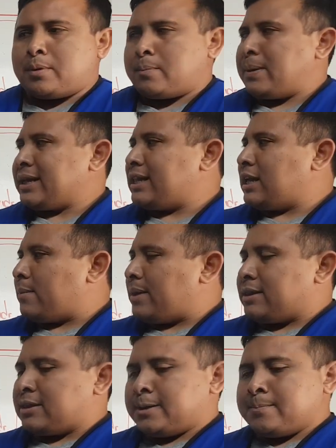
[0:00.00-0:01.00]
pero
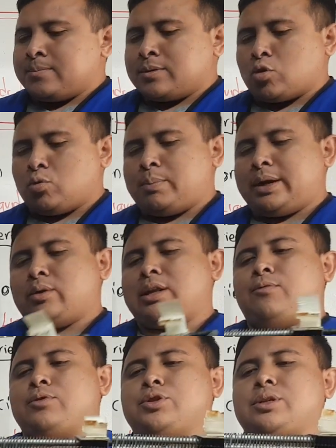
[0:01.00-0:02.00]
prácticamente cumple con
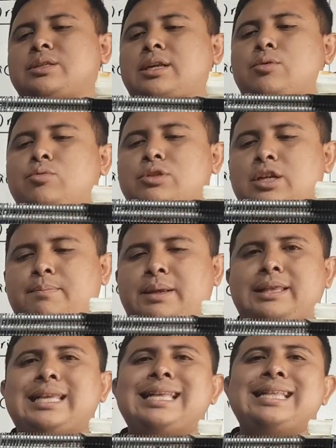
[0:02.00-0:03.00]
la función de ser un
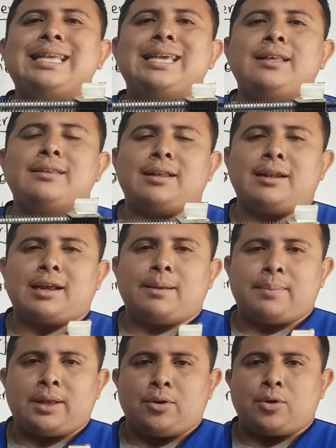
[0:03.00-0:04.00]
serpentín
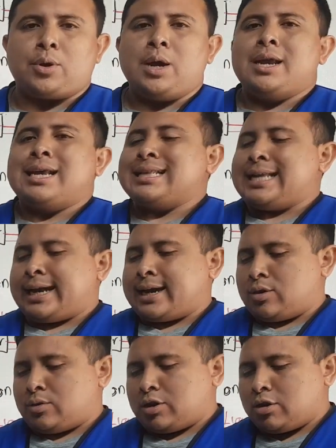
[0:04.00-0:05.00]
intercambiador de
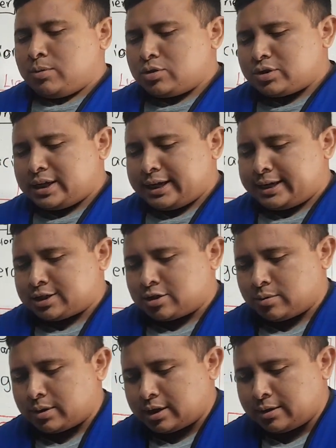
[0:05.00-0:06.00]
calor. ¿Y cómo sucede
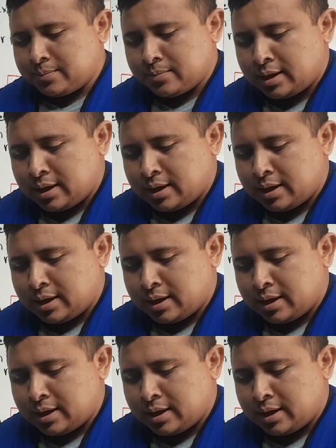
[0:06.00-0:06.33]
esto, verdad?